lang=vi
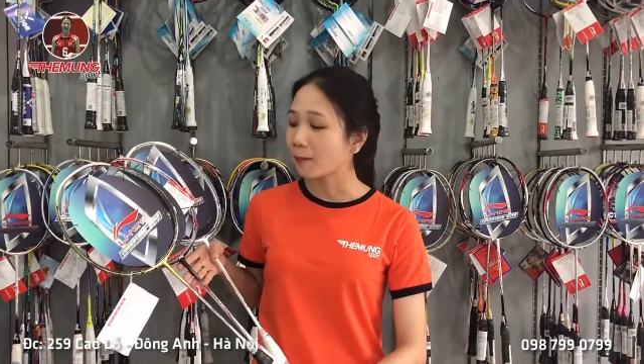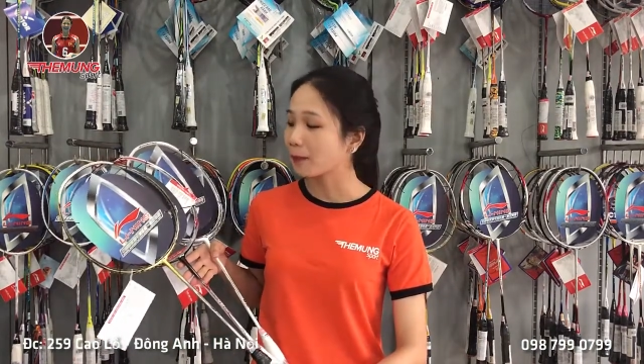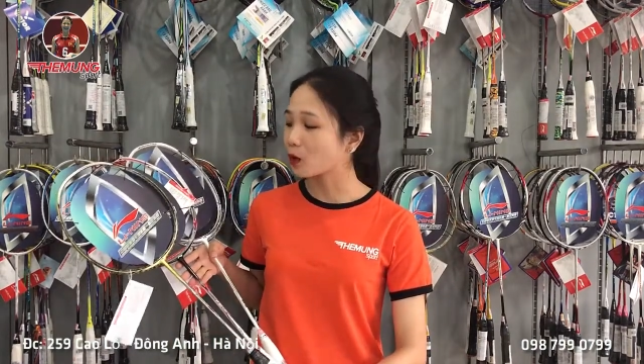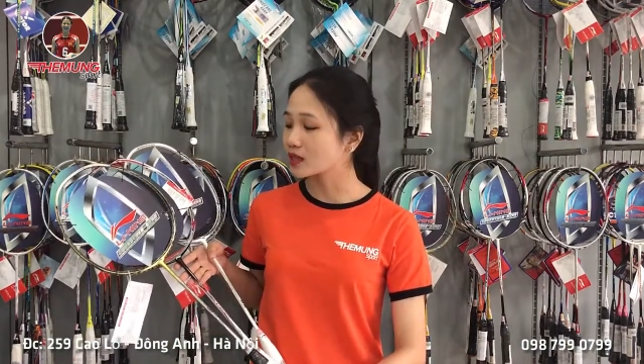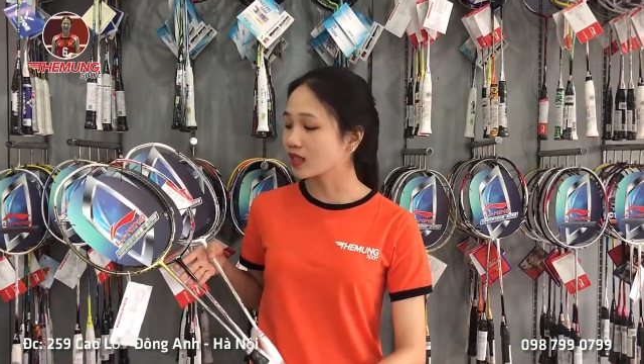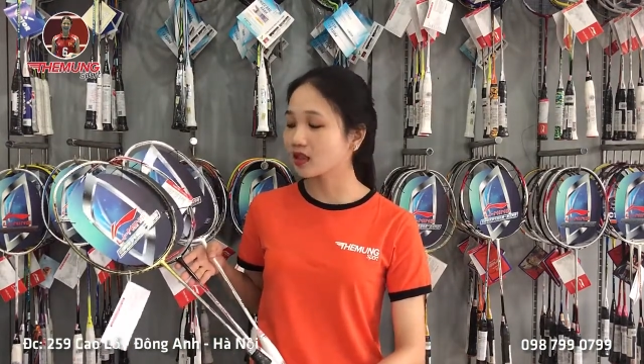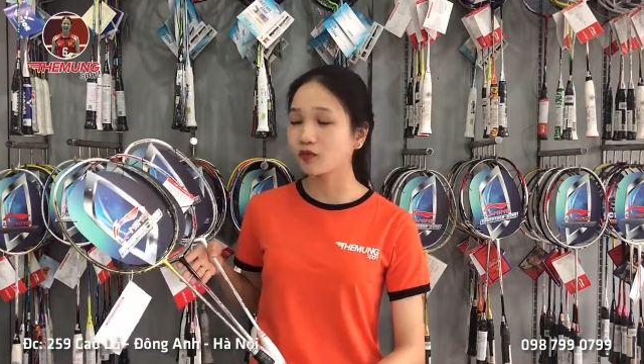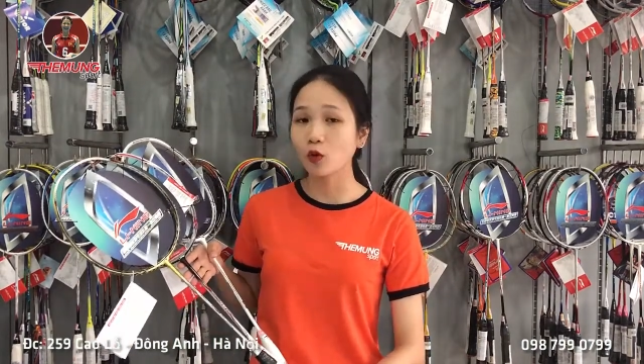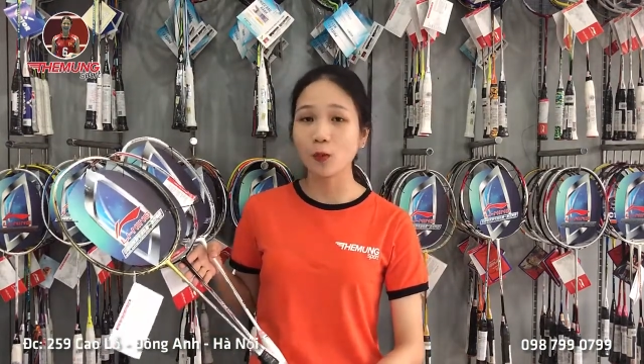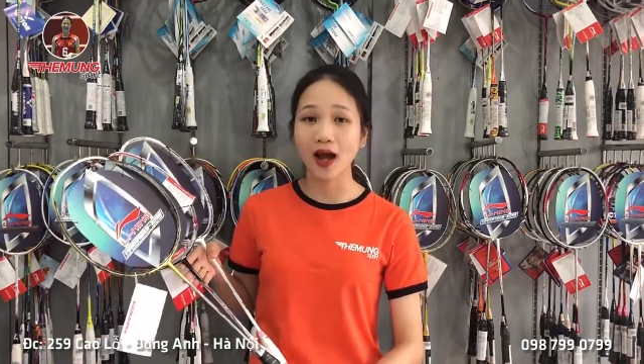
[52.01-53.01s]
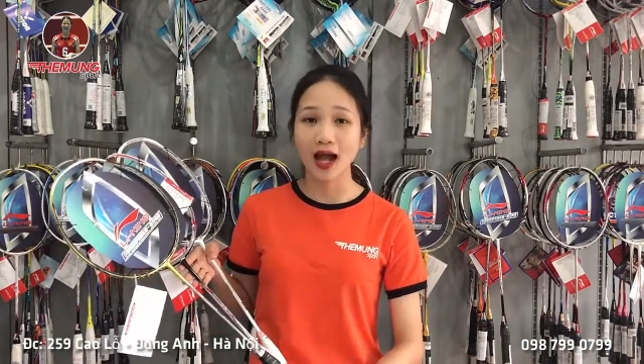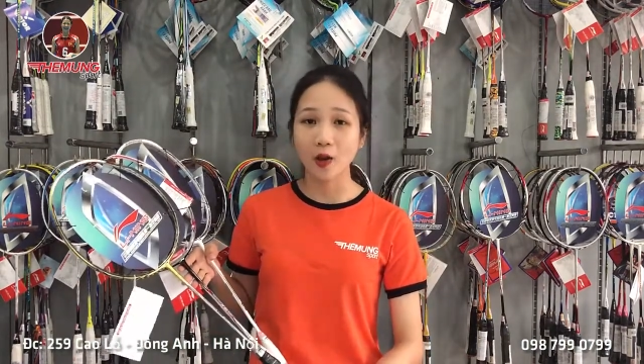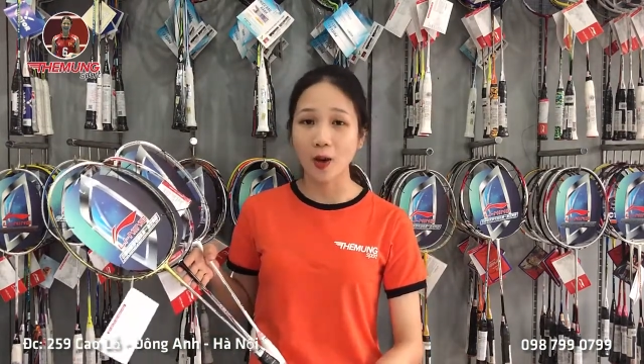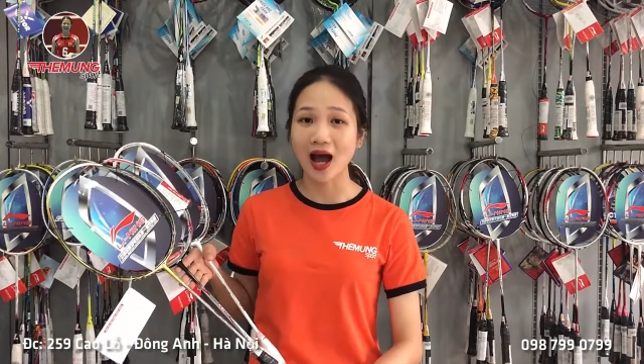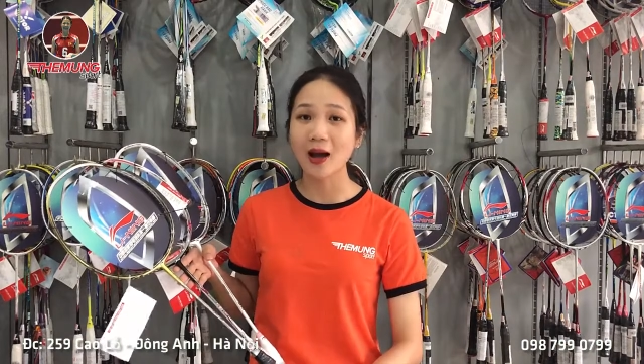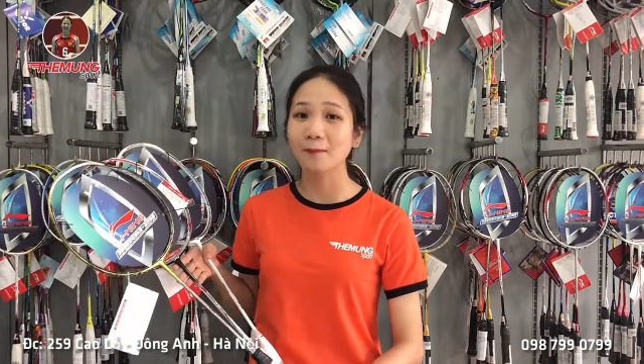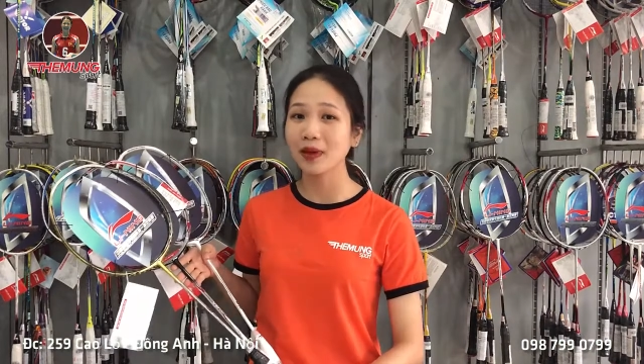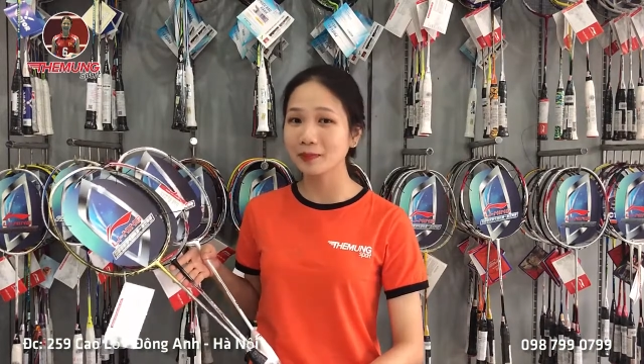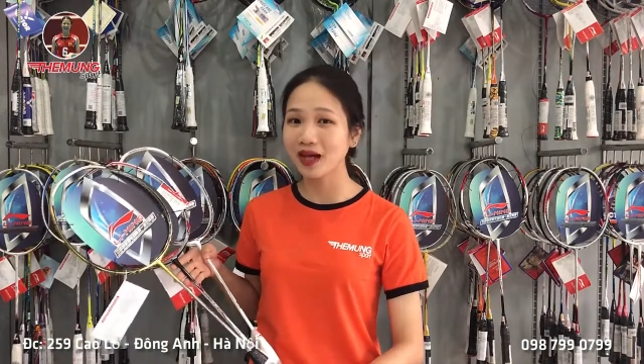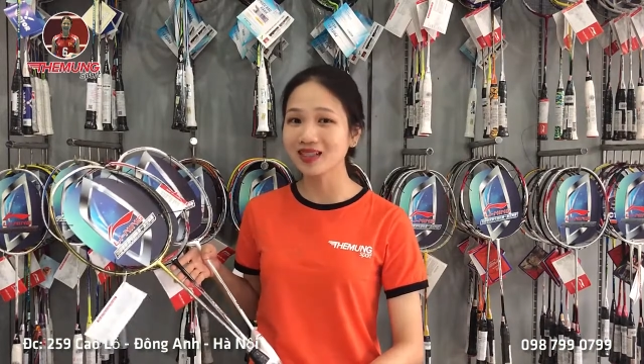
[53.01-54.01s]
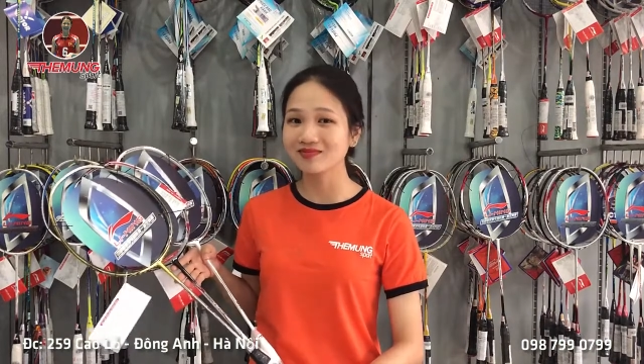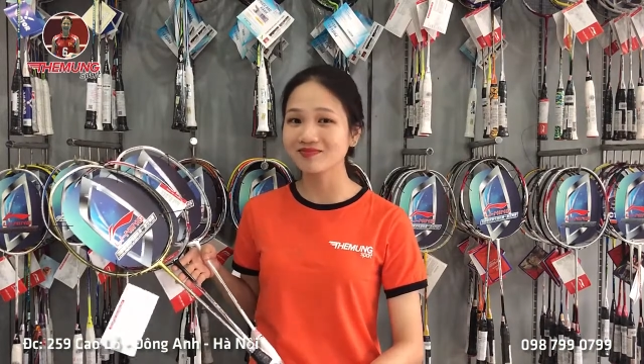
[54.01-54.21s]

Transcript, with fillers: màu sắc thì vô cùng hài hòa, bắt mắt.